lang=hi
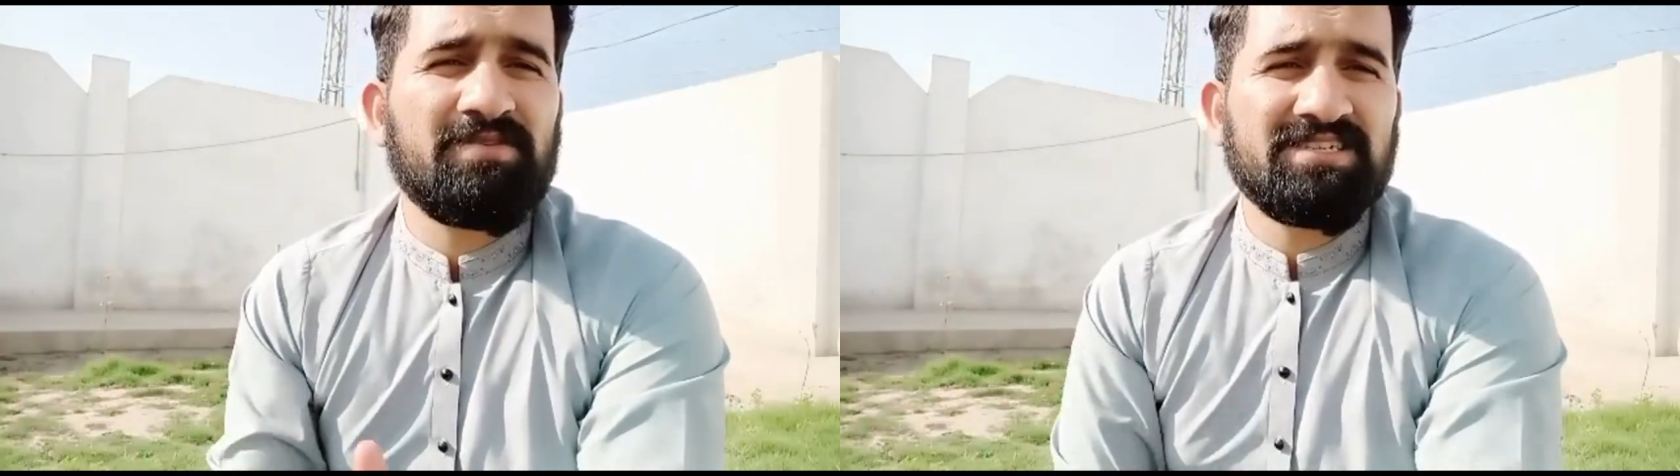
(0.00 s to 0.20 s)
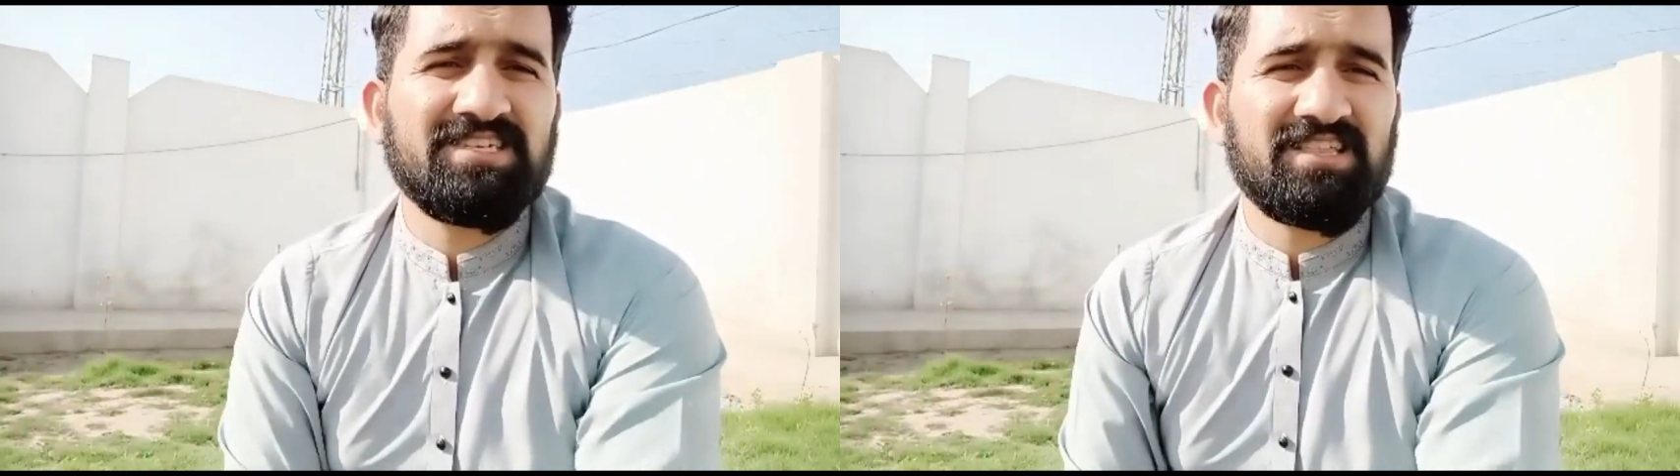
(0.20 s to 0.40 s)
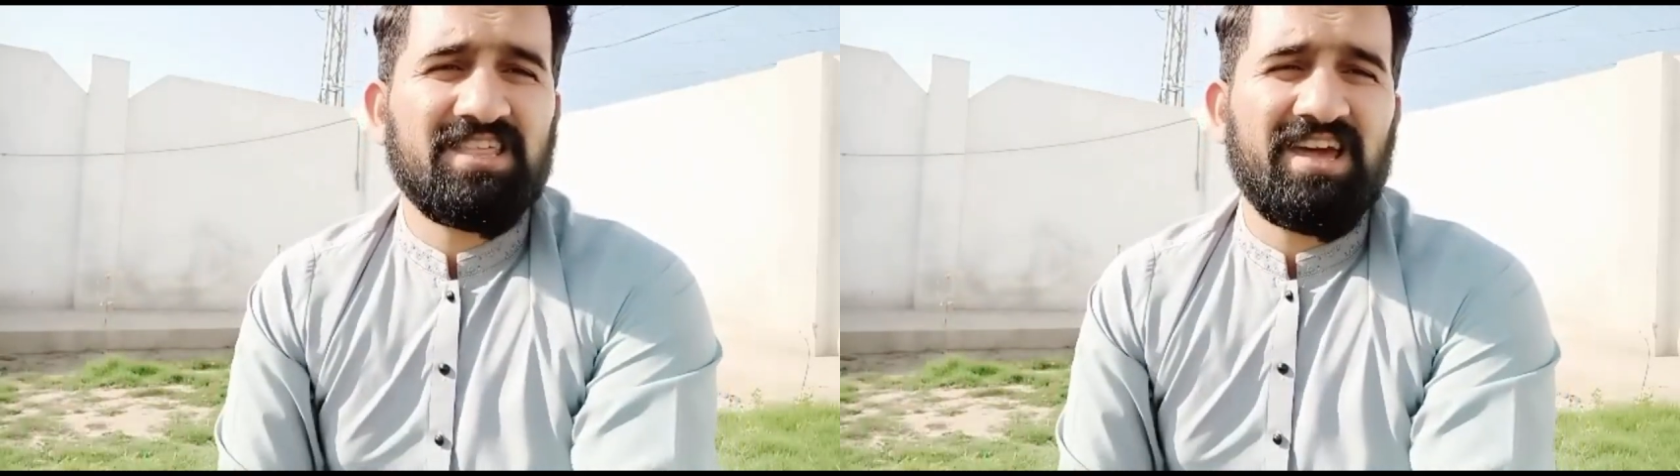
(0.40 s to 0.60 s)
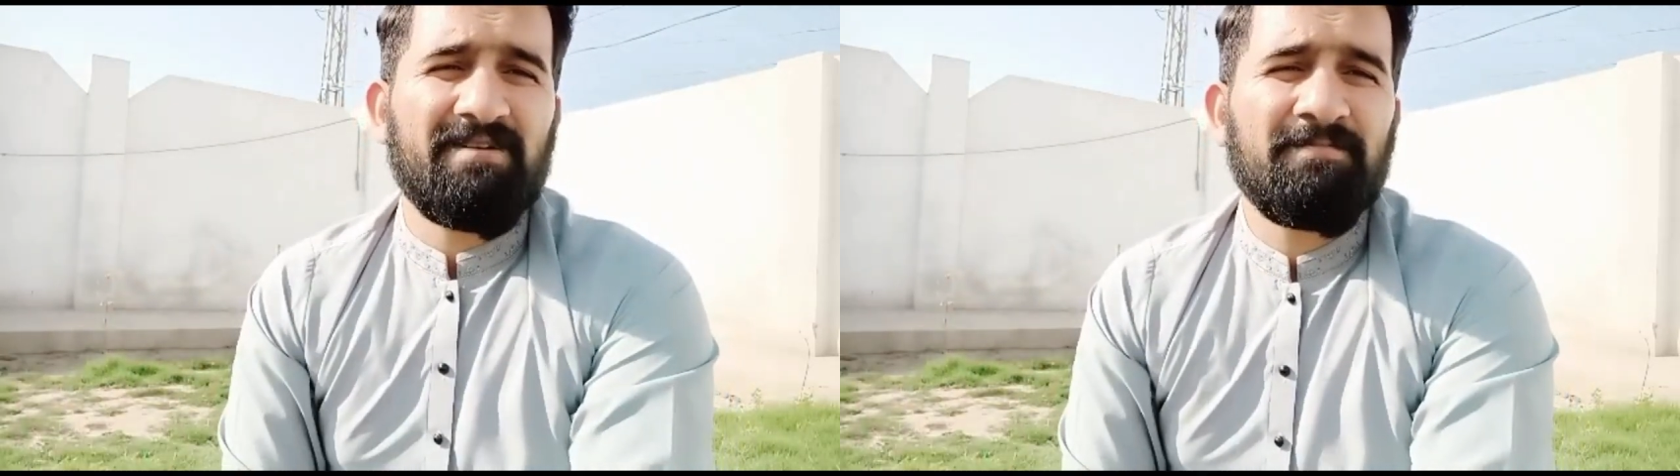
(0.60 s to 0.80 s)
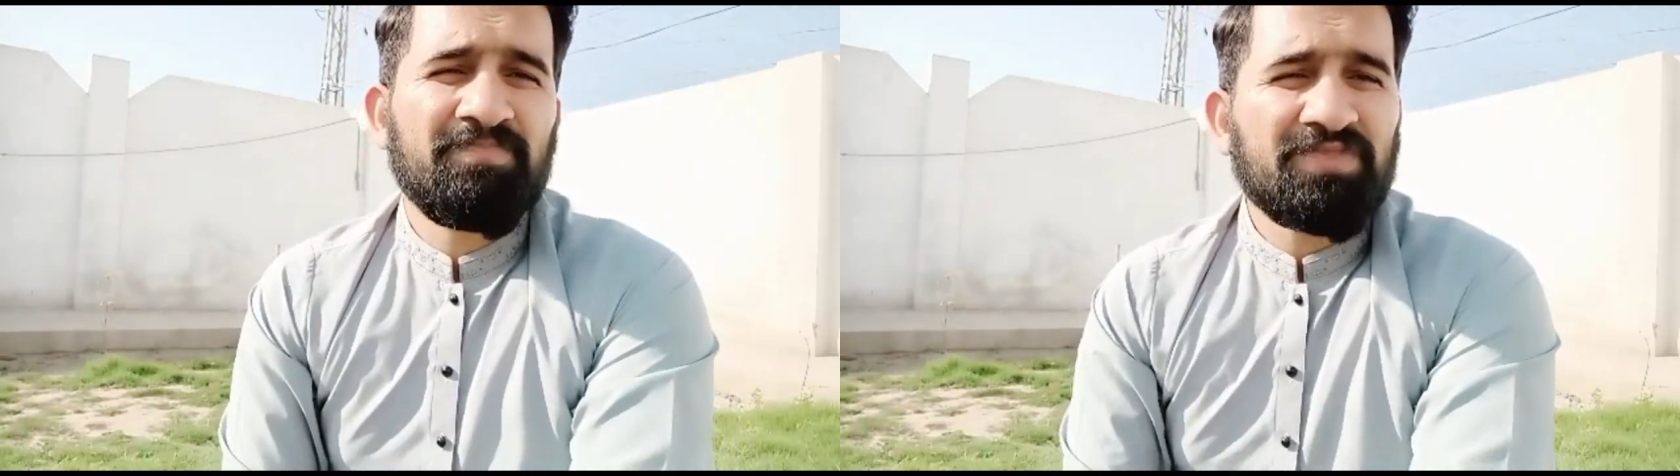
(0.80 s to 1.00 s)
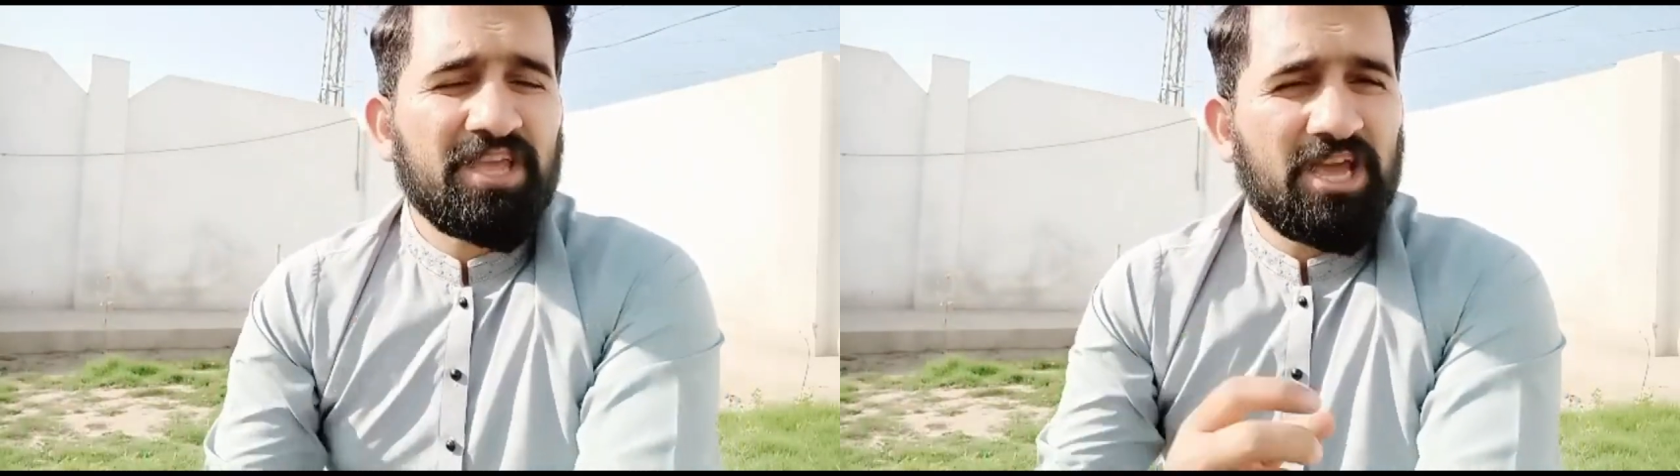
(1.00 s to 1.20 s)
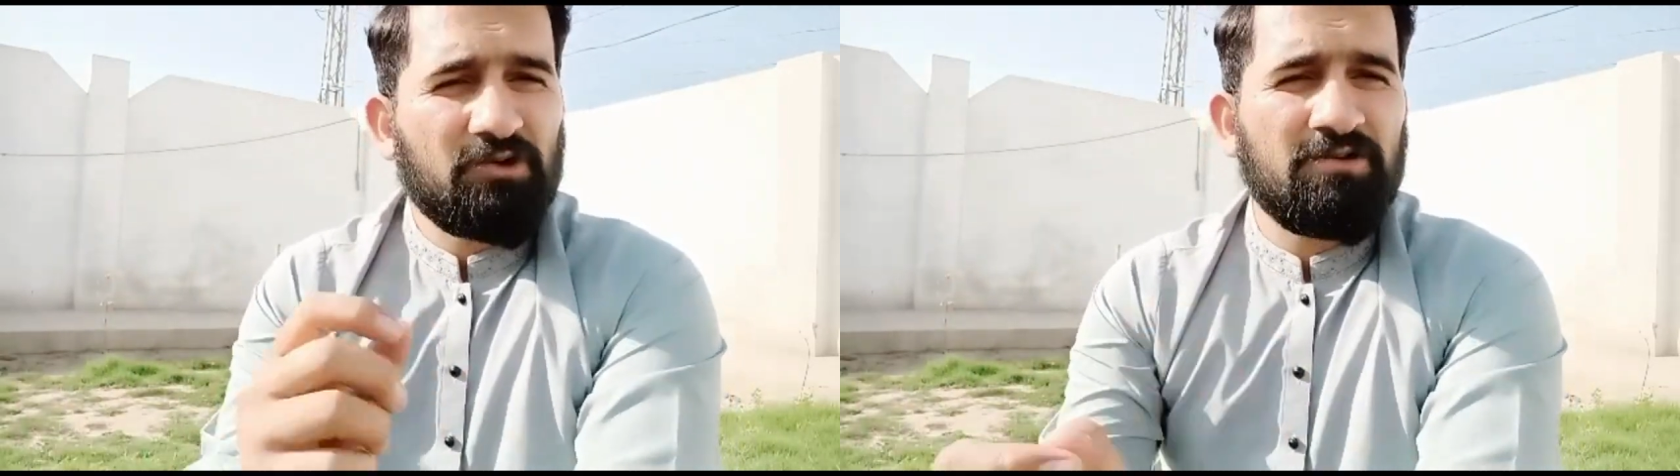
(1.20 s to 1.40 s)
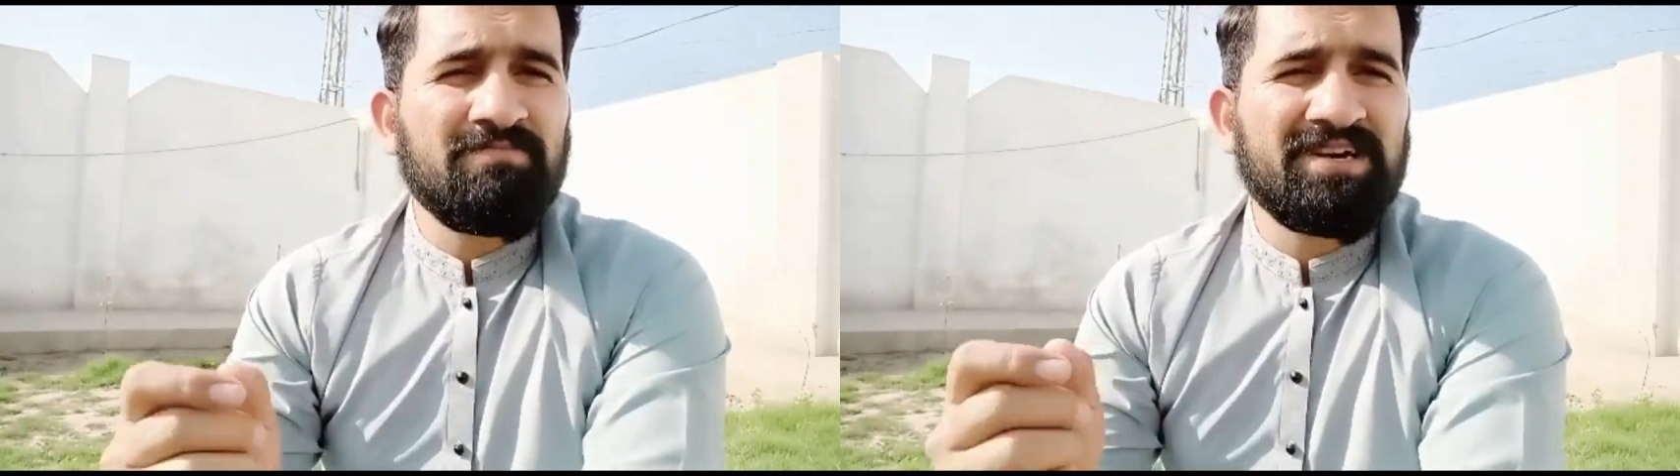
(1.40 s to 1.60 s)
सकते हैं इक्विपमेंट की